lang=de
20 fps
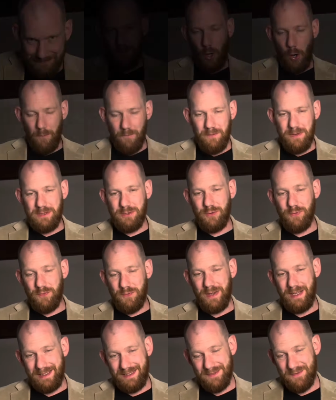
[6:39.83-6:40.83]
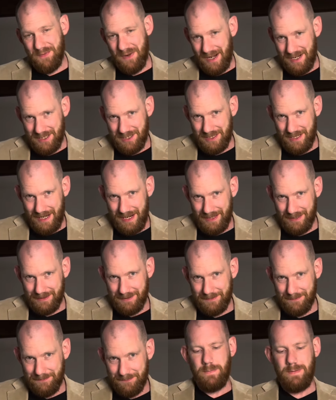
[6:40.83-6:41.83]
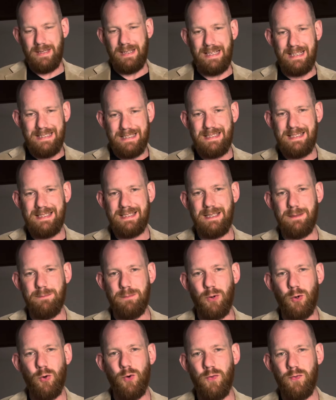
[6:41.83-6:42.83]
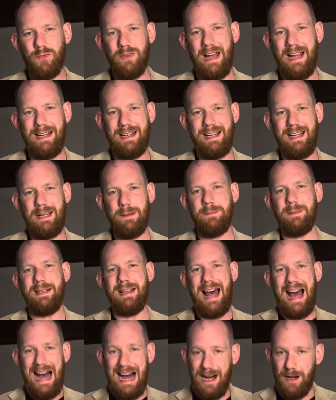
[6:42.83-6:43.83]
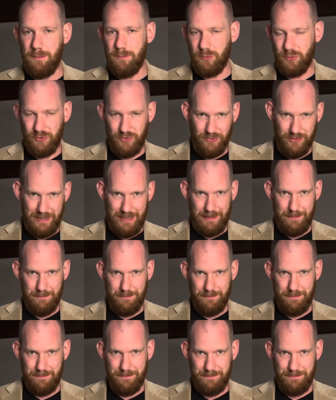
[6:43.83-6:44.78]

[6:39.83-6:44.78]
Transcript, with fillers: Kommen wir zur vierten falschen Lehre. Christen sind berufen, ein Leben in Armut zu leben.